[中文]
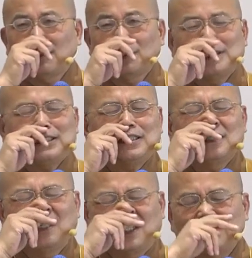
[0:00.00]
那我记
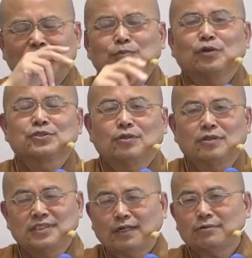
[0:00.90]
得那个齐伯
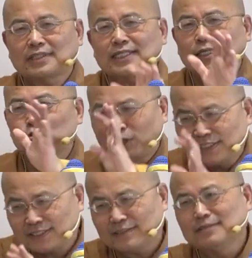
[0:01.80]
说叫大家
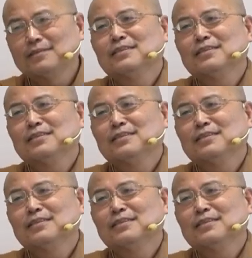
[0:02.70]
断食，